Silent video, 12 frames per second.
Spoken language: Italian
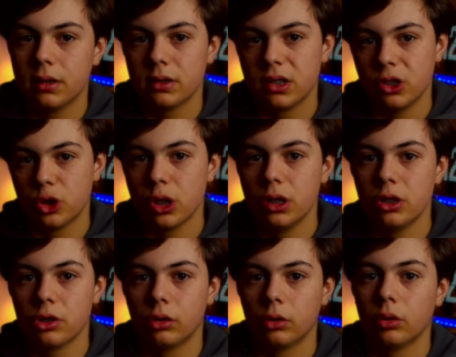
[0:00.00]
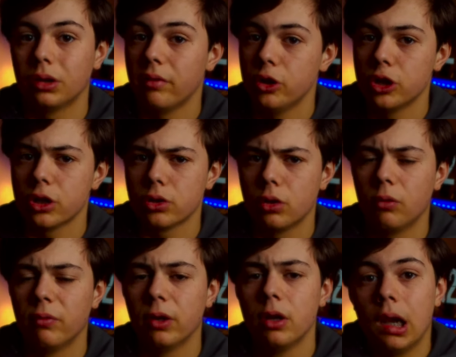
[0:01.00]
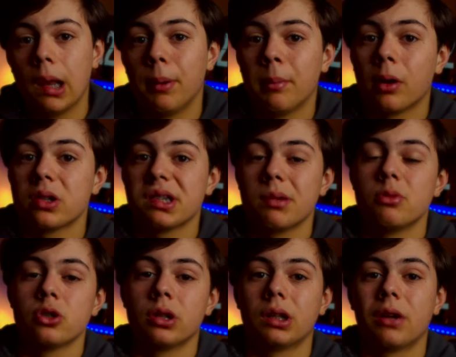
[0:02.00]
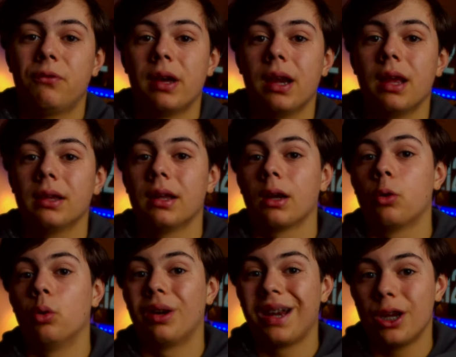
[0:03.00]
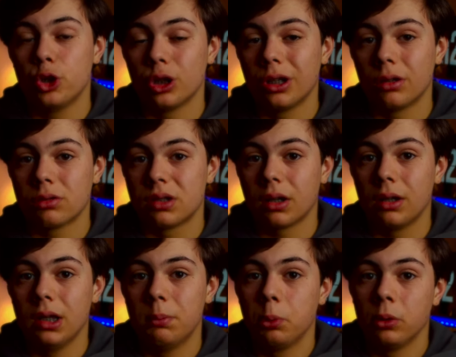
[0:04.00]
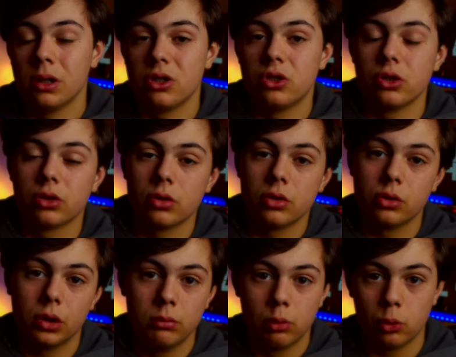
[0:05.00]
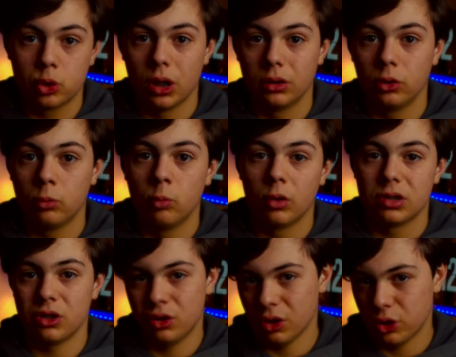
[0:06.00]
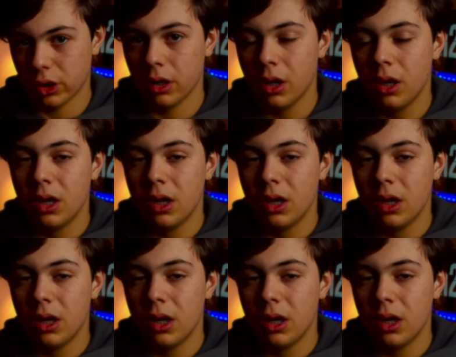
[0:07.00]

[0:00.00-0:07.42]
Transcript: si sceglie di solito da Vinci Resolve la prima cosa che bisogna andare a fare è andare a correggere la nostra clip quindi se ci sono zone bruciate comunque se c'è